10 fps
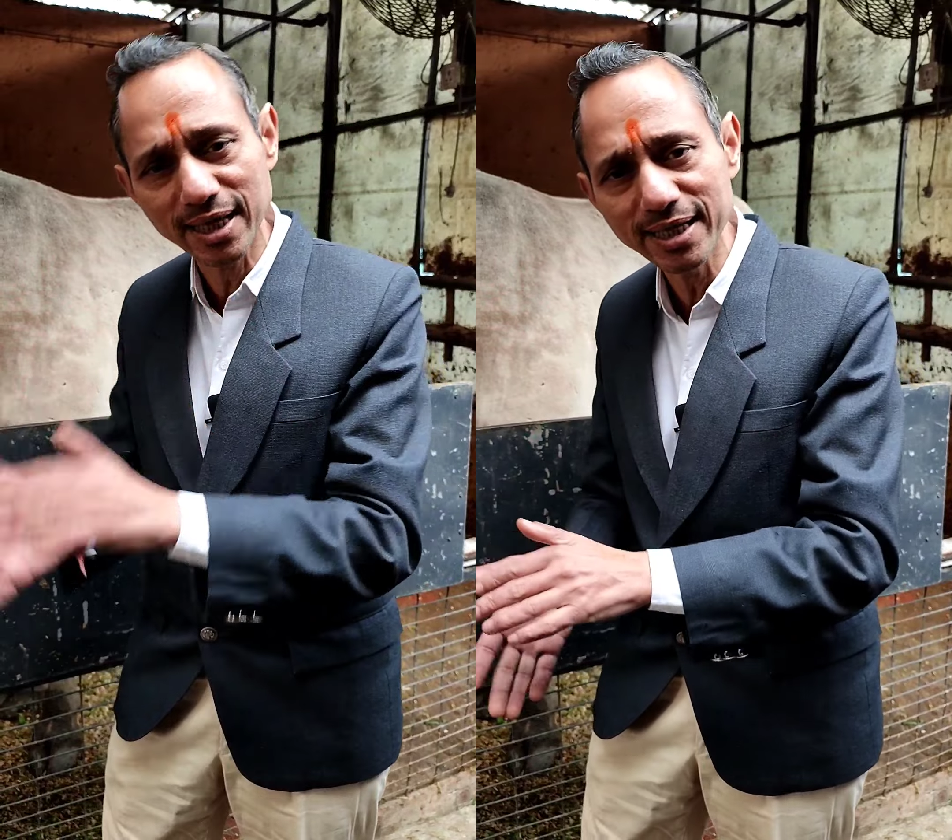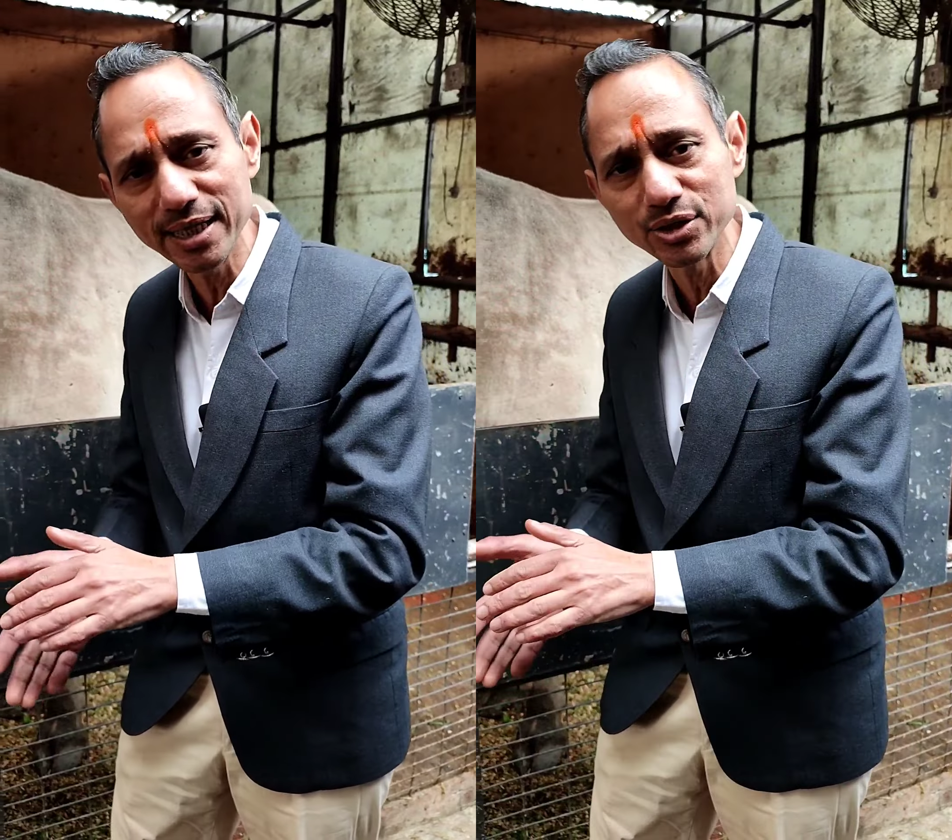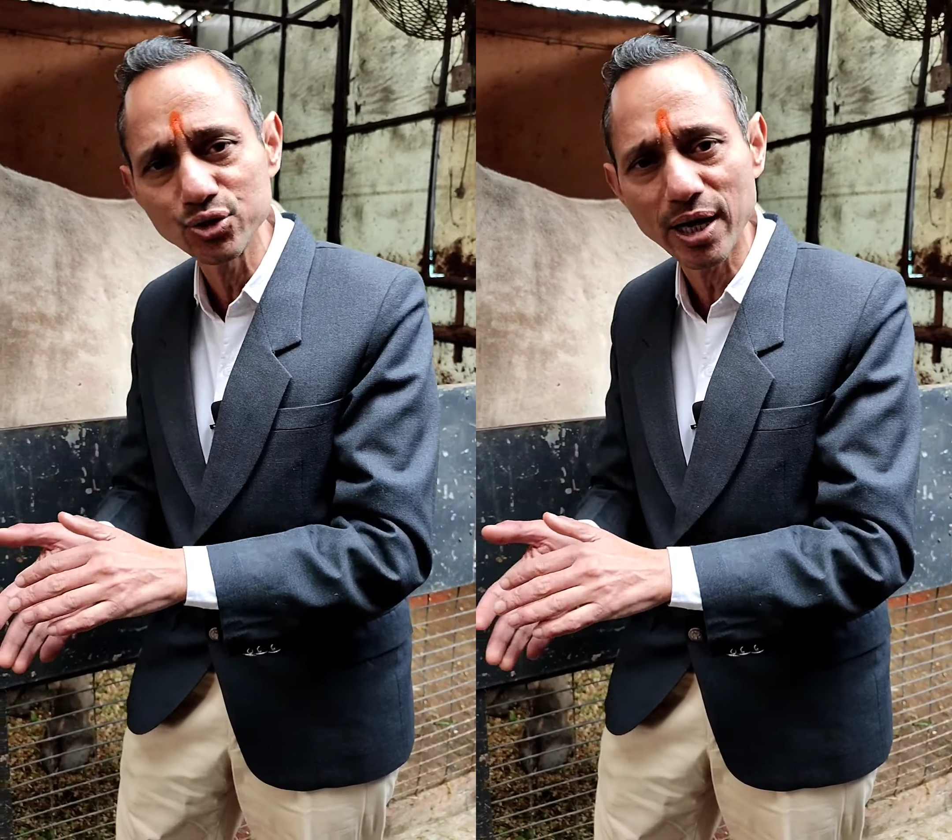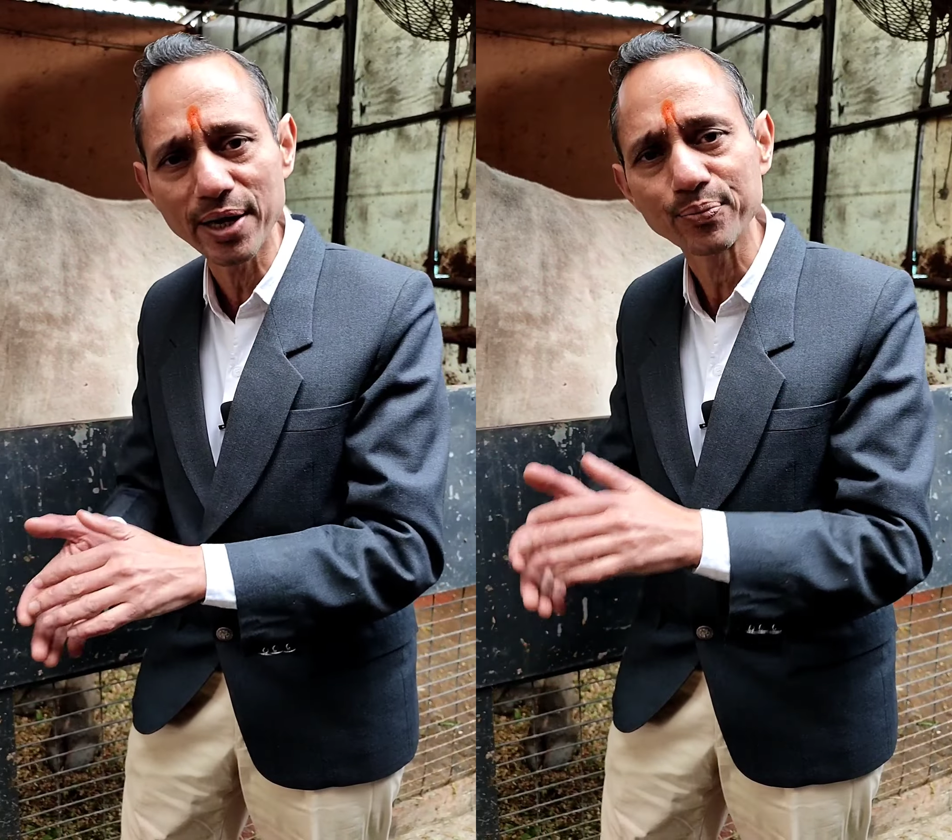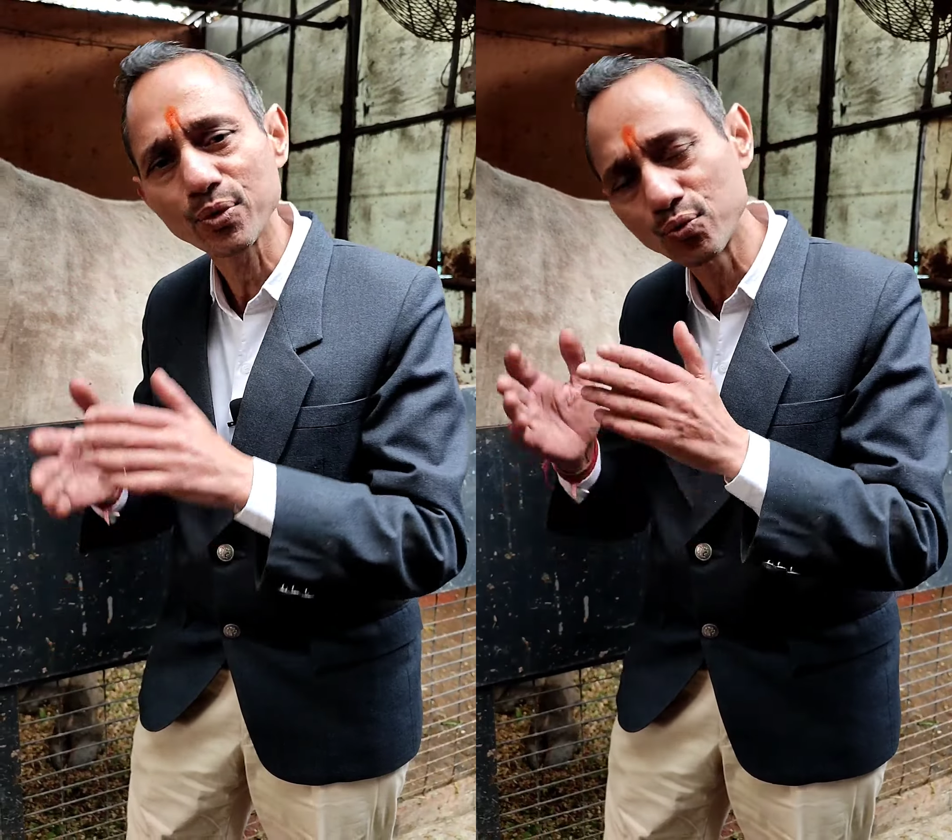दही जो
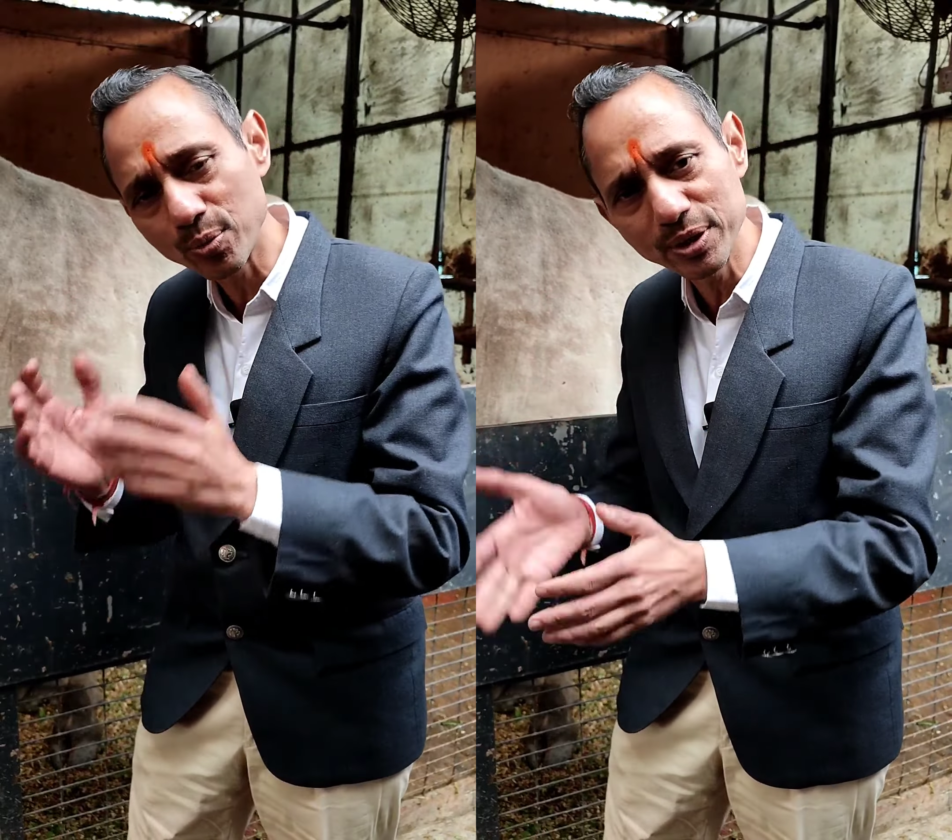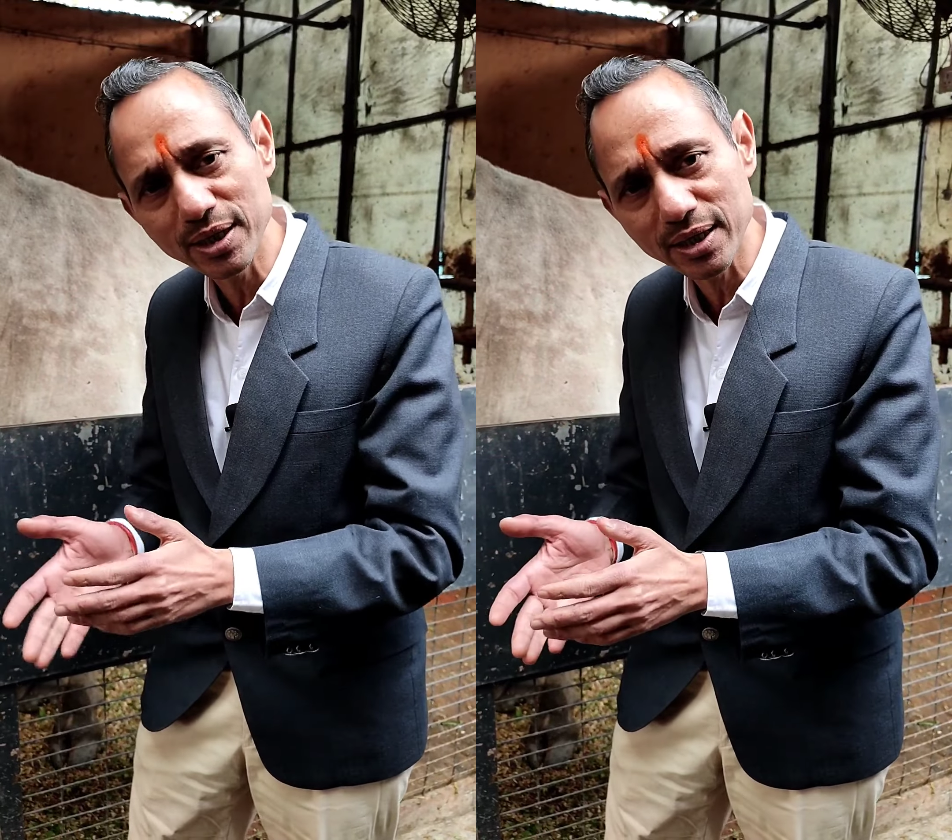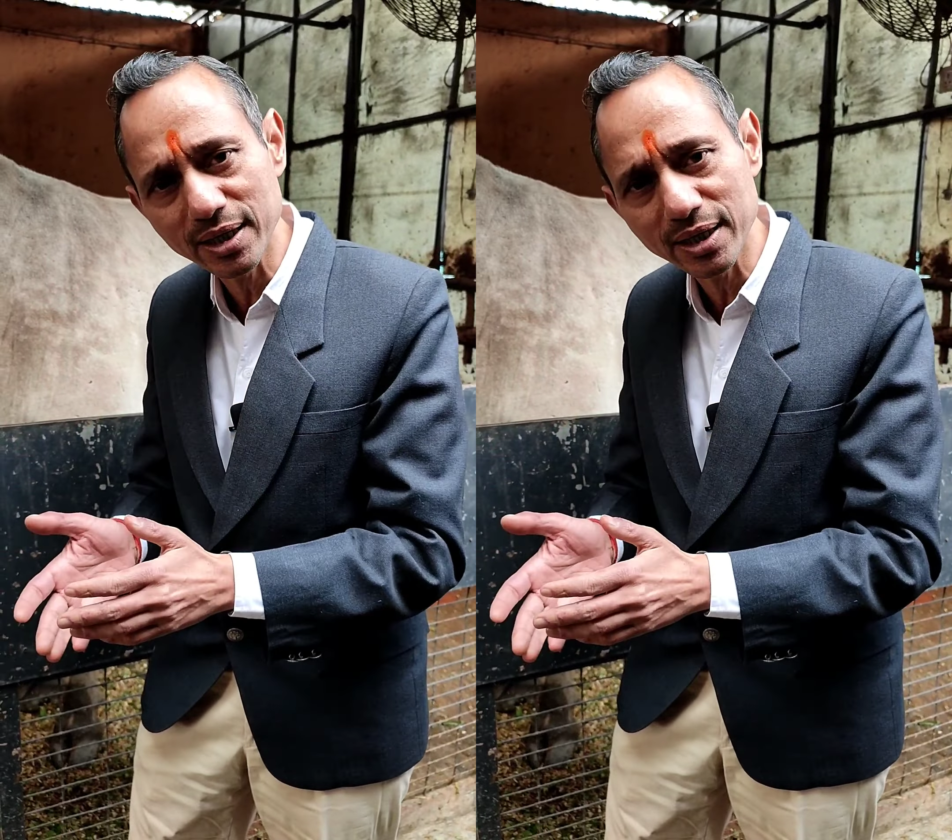है वो भी